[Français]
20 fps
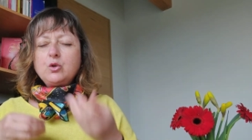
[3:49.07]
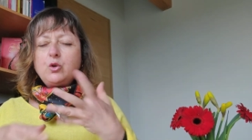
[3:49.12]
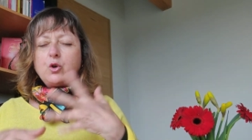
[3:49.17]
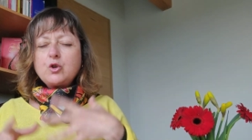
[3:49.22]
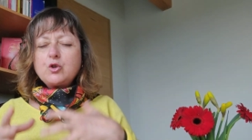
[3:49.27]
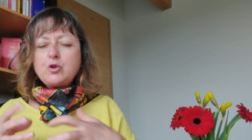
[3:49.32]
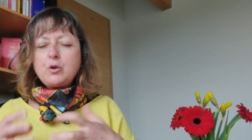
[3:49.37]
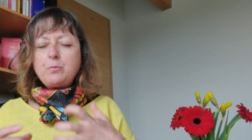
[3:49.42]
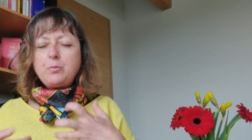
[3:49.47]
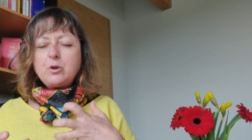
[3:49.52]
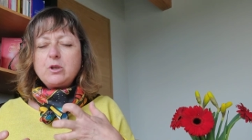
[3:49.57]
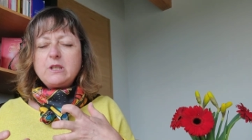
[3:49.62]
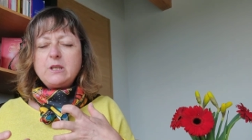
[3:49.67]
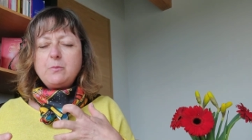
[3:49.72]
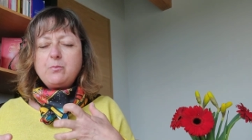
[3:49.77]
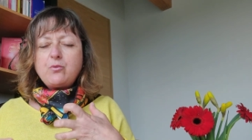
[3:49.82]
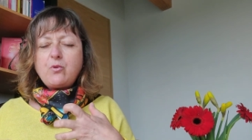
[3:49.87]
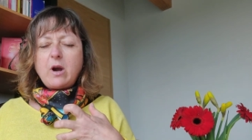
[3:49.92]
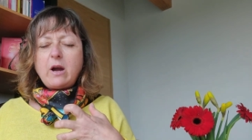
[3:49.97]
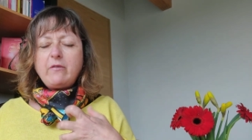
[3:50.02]
Donc ce
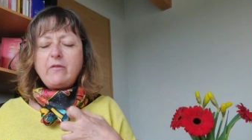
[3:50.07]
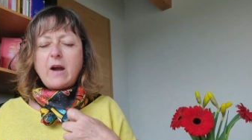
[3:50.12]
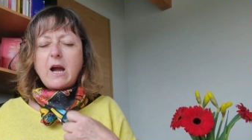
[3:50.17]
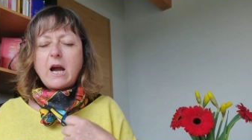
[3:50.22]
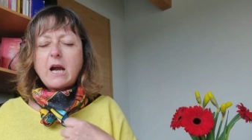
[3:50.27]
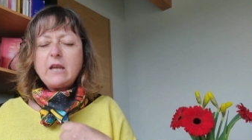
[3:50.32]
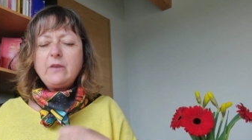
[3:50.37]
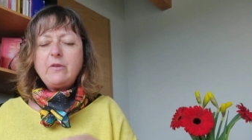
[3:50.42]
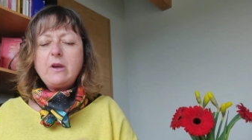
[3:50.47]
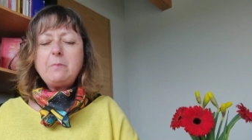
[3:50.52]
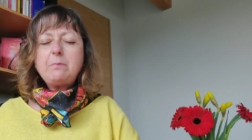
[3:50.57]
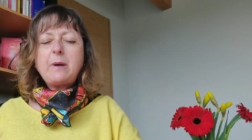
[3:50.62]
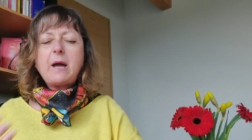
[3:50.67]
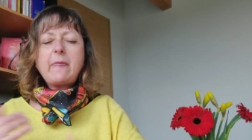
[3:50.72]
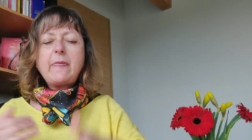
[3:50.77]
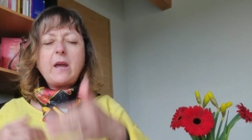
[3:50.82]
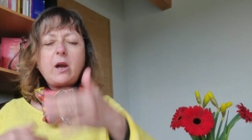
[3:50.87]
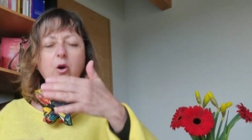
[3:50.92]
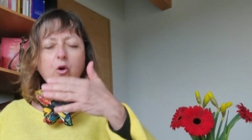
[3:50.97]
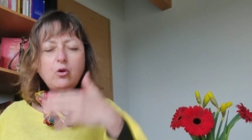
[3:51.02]
petit point va arriver
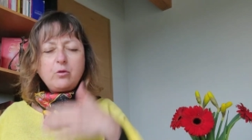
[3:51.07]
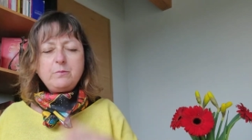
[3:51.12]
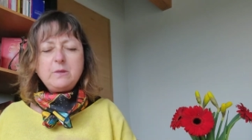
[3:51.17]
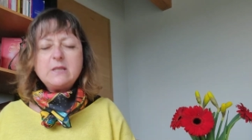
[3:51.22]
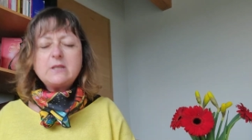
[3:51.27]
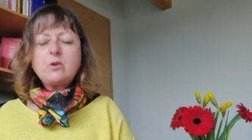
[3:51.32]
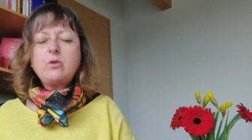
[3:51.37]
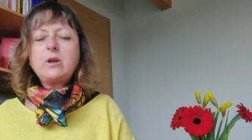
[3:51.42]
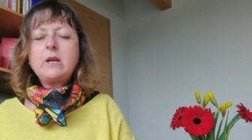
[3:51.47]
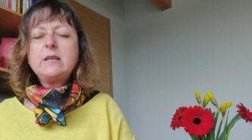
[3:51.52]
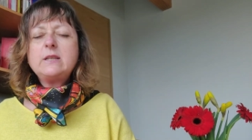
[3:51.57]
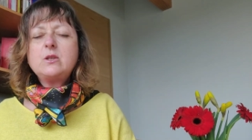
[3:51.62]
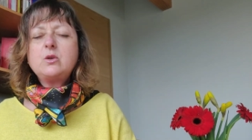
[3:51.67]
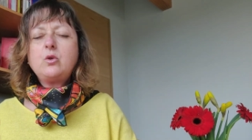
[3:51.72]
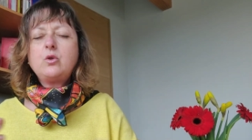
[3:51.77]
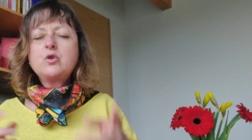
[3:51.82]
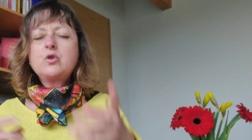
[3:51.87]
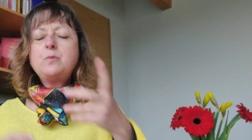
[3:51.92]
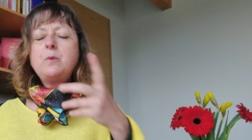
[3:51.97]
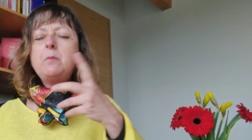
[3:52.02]
par des remises en
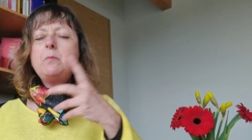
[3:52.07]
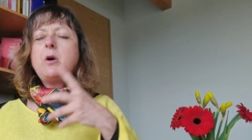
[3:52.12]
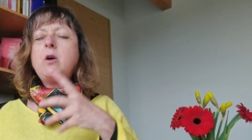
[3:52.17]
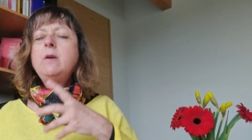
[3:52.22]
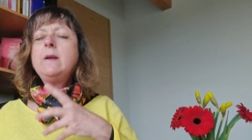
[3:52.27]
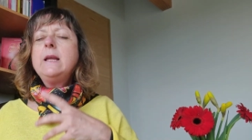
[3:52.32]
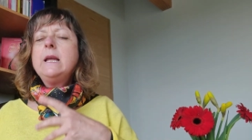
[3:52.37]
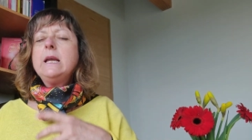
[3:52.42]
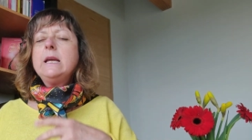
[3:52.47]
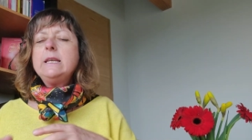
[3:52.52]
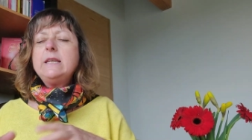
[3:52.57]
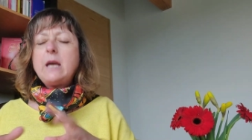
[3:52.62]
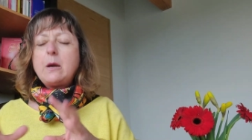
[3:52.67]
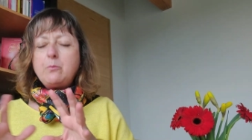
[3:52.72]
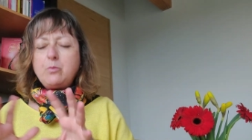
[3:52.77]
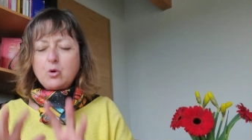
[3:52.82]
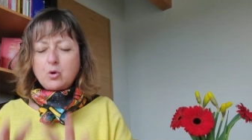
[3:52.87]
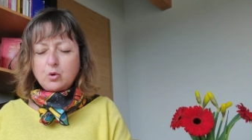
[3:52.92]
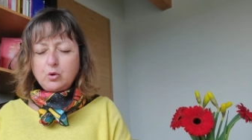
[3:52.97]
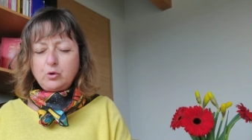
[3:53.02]
question. En ce moment, il y a
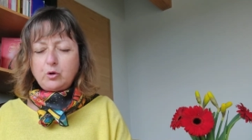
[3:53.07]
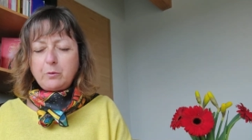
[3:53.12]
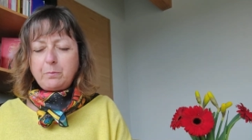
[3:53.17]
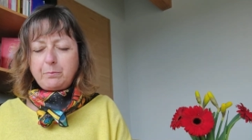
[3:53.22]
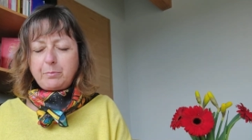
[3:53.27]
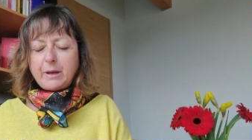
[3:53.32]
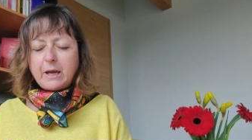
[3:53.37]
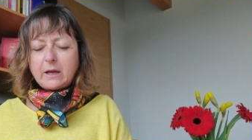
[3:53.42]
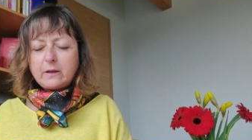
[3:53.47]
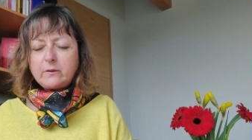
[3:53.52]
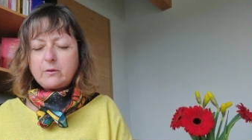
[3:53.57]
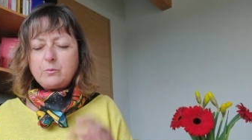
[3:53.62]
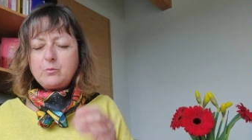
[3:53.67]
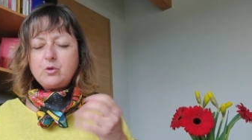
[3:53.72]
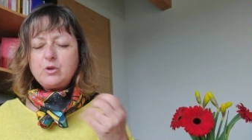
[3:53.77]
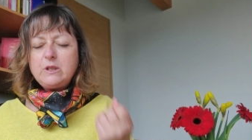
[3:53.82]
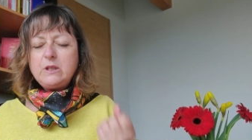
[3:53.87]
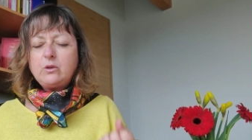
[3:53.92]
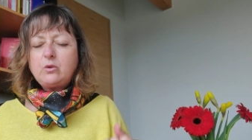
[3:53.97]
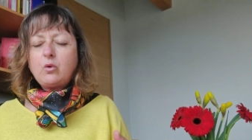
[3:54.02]
beaucoup de pertes,
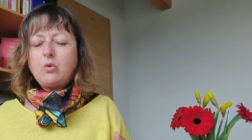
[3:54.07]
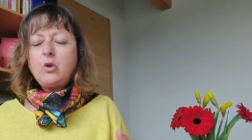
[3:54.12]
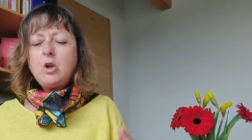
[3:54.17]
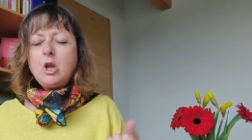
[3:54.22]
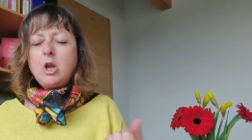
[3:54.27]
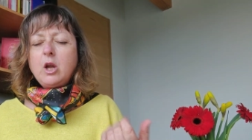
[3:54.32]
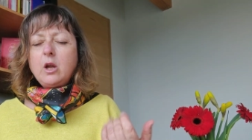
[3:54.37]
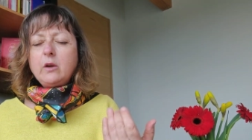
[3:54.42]
me dit-on.